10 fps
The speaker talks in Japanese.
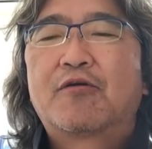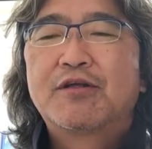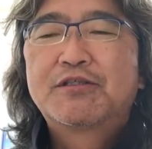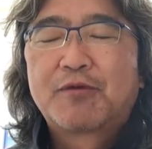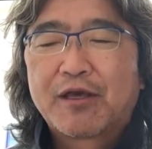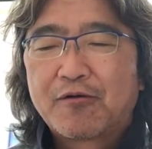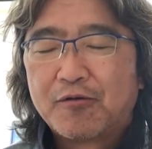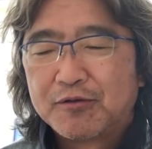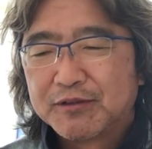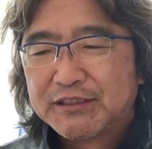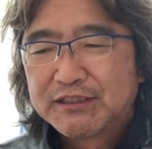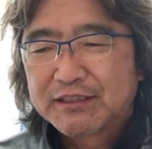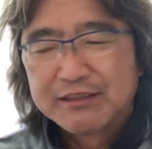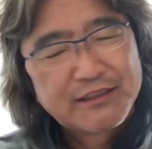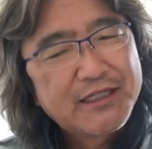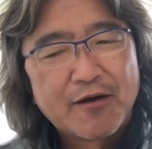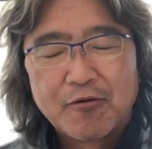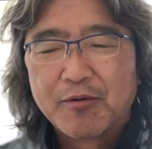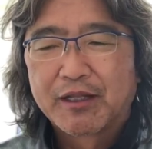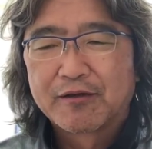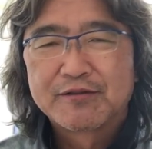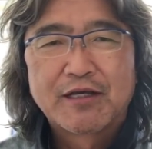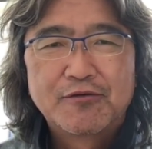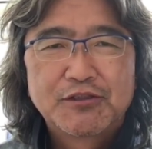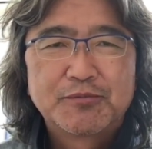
これいつも結構1、1時間オーバーだけど、3、